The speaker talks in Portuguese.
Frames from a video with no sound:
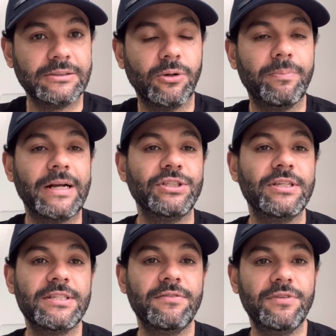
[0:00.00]

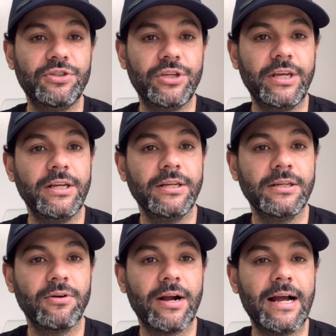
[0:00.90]
Compartilha esse vídeo aí
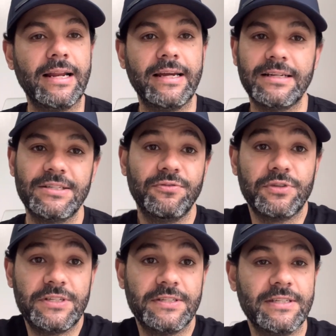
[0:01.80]
com a galera se
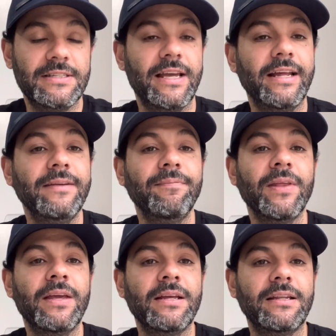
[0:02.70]
vocês quiserem,
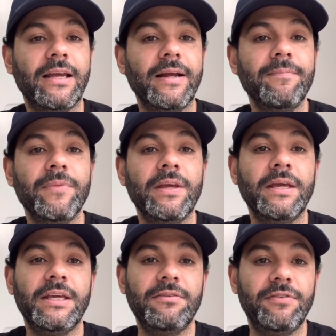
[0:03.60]
né?
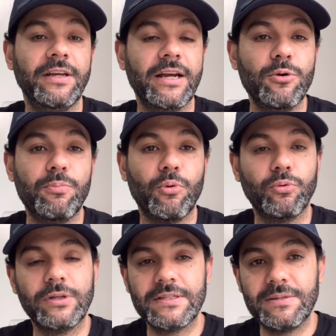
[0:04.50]
E fica aí um
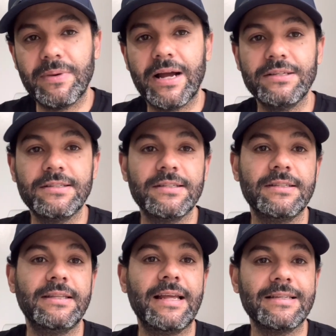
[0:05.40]
pouco das
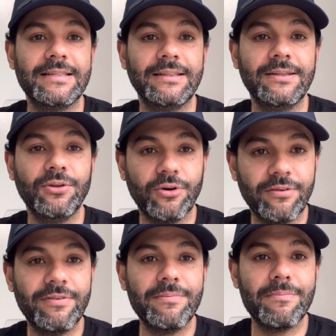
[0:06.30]
imagens dessa
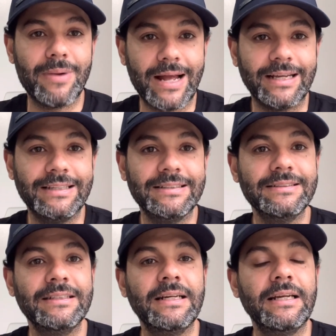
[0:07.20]
nova
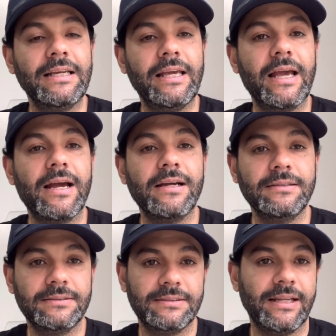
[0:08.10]
máquina que
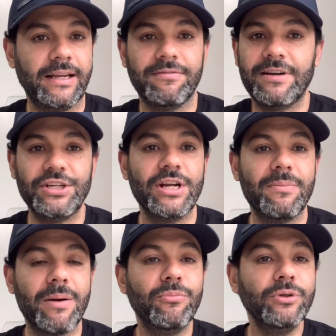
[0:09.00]
é, né, vai
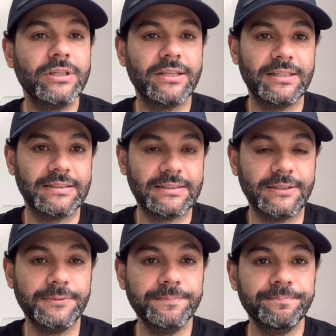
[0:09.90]
chamar muita
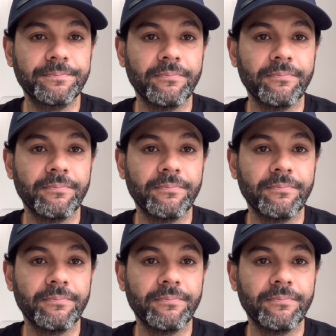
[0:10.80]
atenção